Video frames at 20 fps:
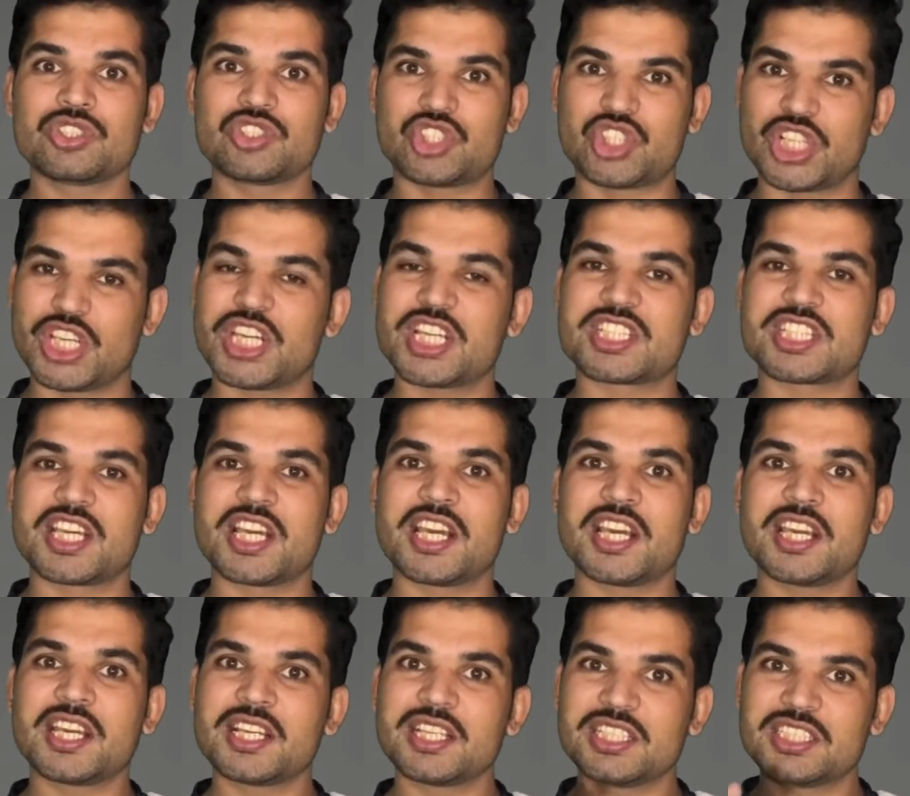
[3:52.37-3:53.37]
छः से
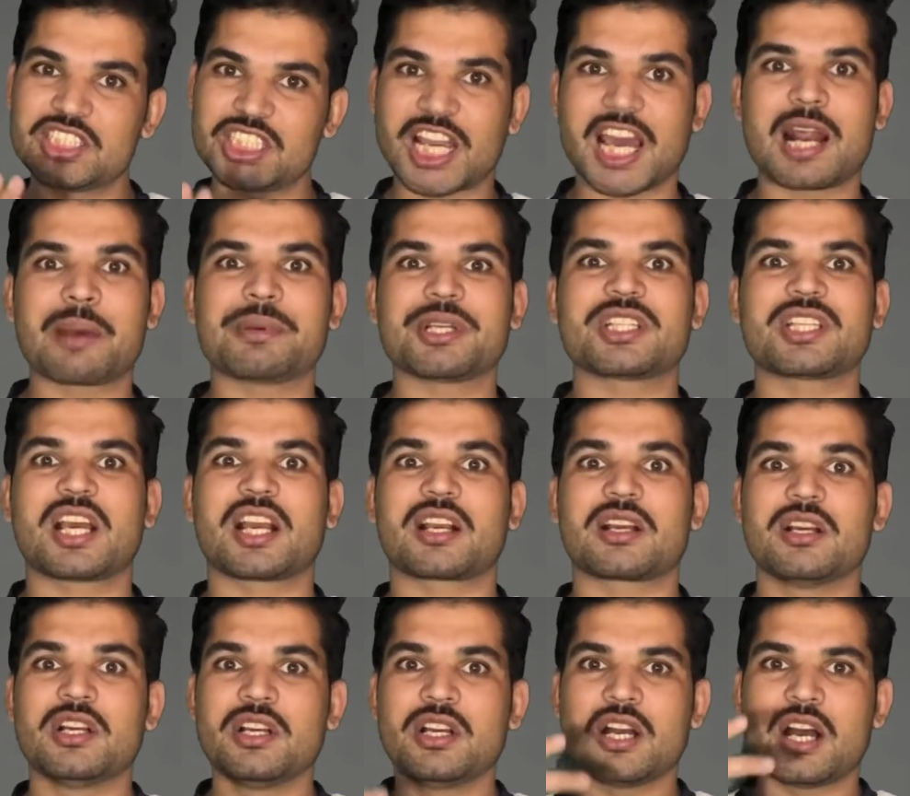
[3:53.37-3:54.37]
ग्यारह बजे
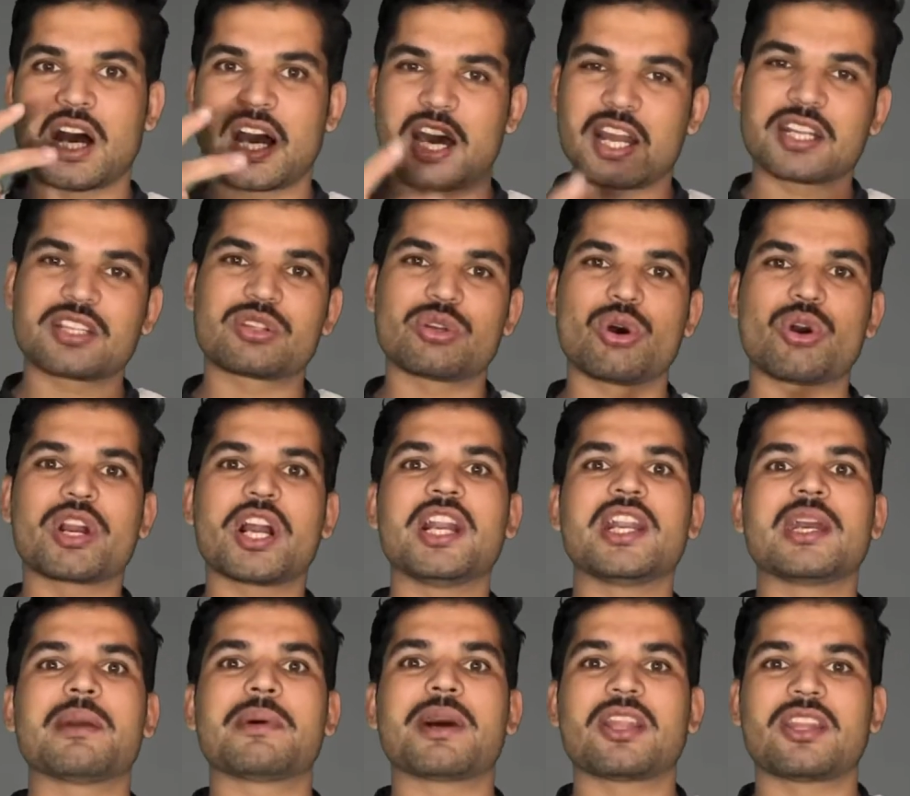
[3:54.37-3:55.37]
तक हर दो
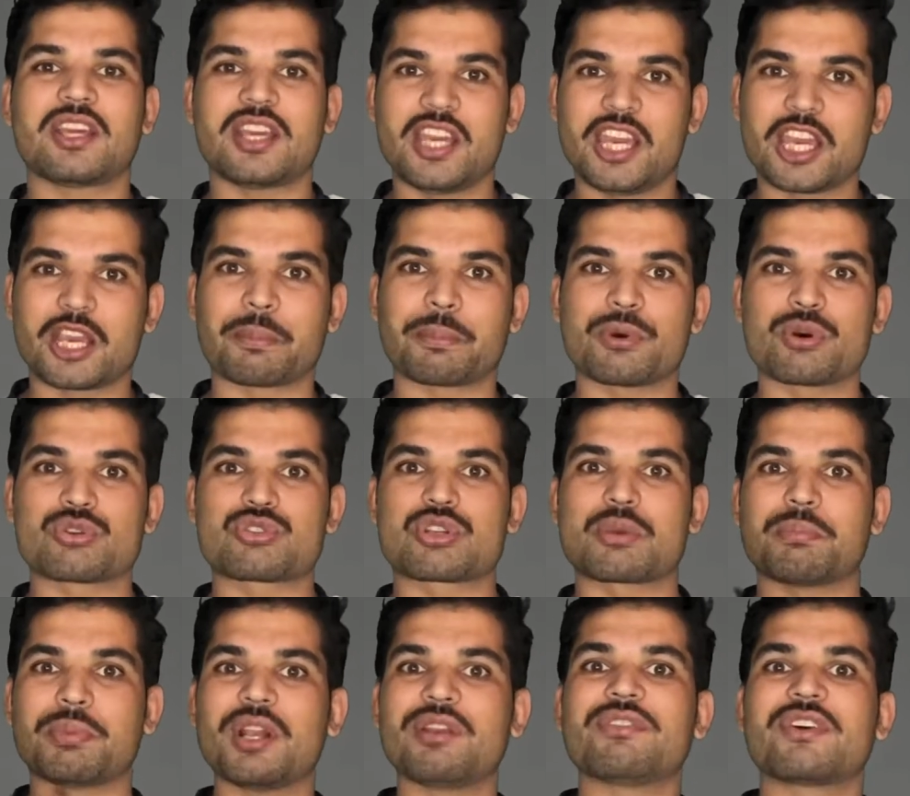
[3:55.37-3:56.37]
घंटे बाद एक
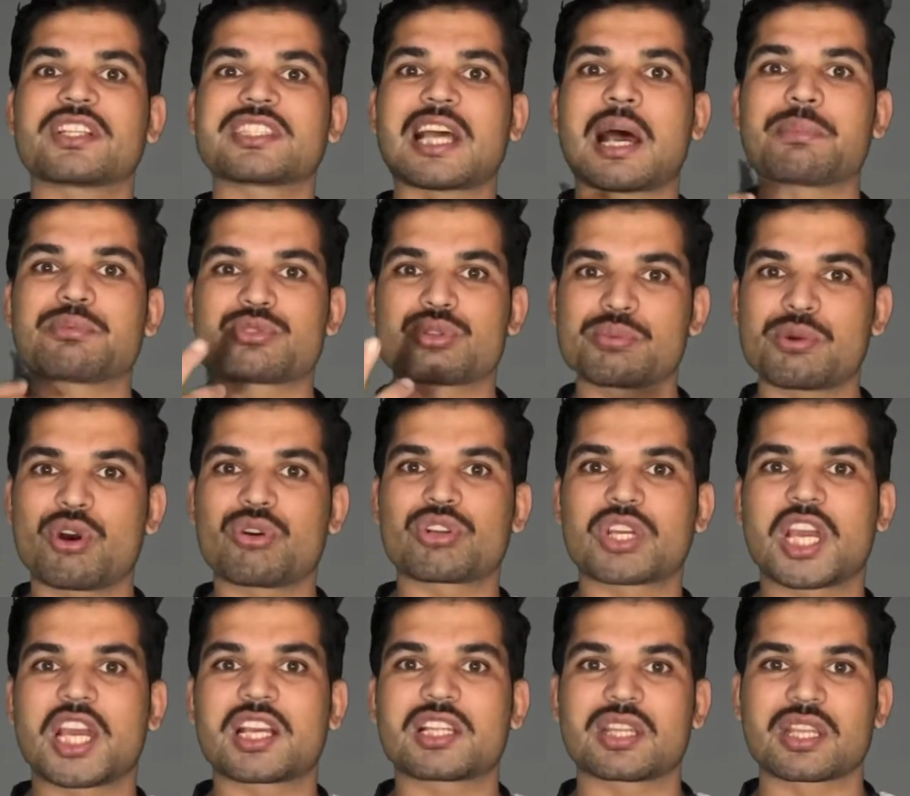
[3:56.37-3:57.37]
पोस्ट बिलफर्ज आप सुबह उठ
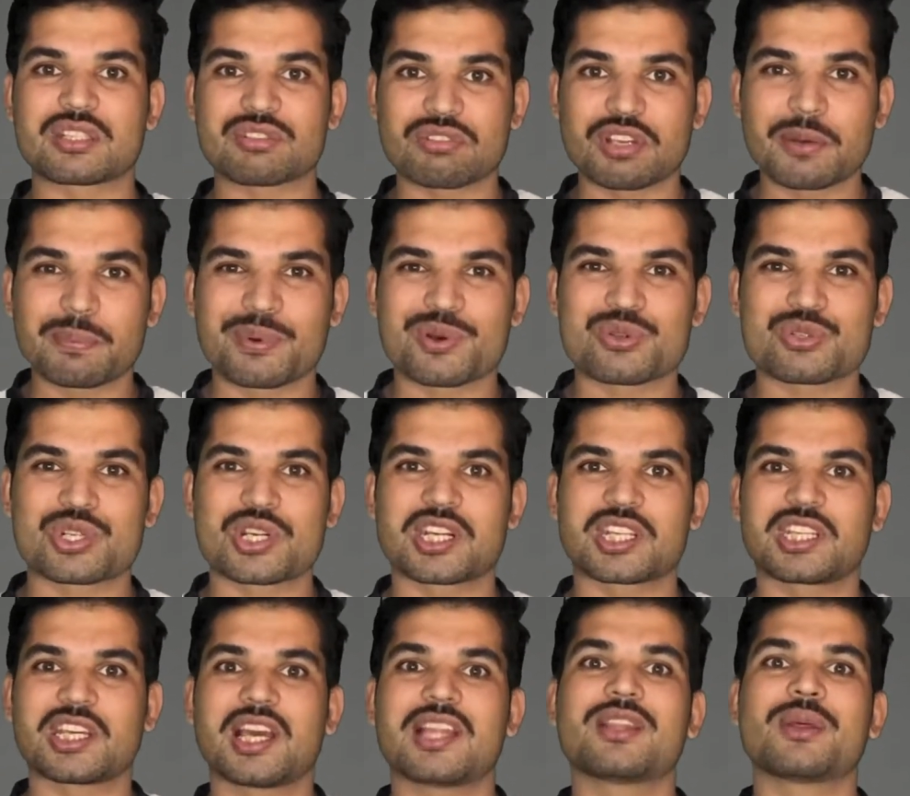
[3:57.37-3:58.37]
के एक तस्वीर पोस्ट
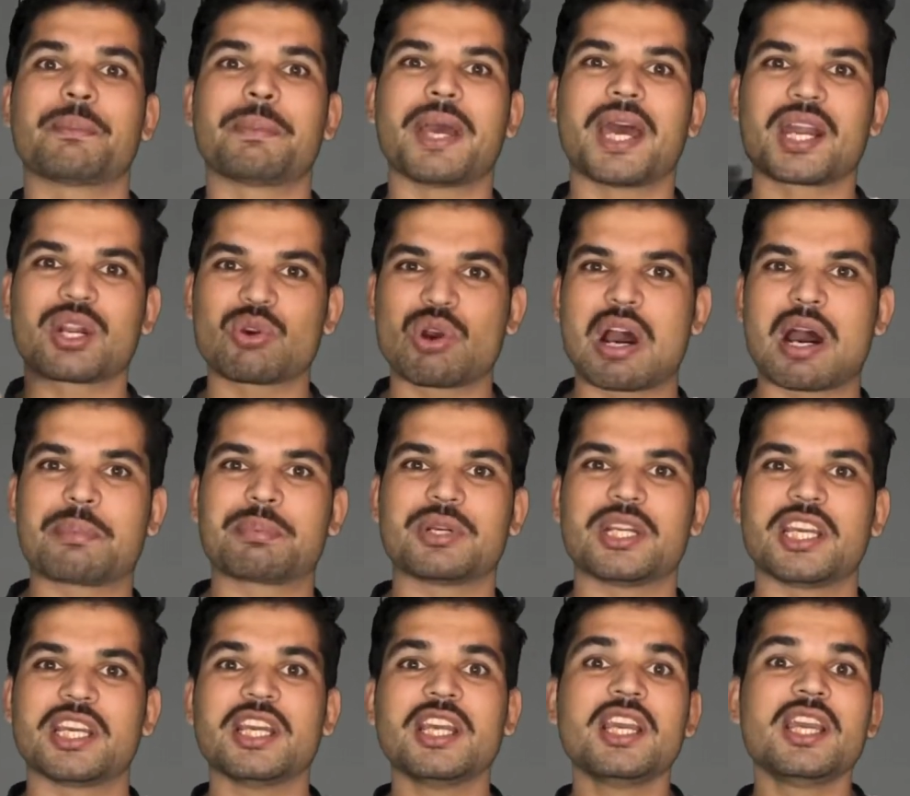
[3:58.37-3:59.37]
करते हैं दोपहर को
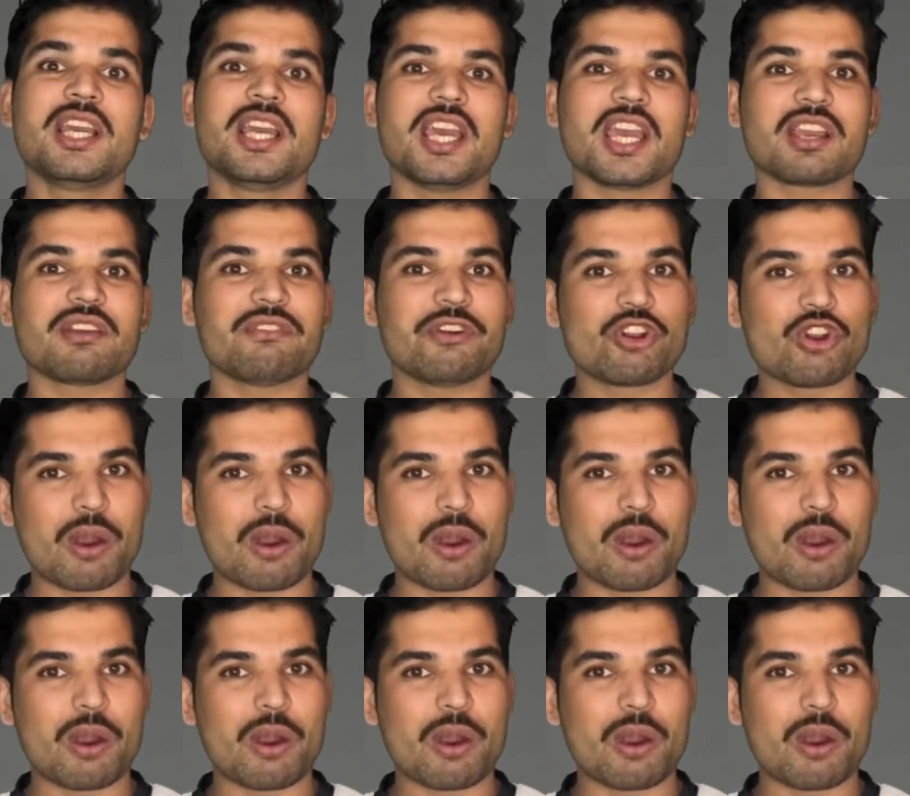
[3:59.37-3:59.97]
आपने एक वीडियो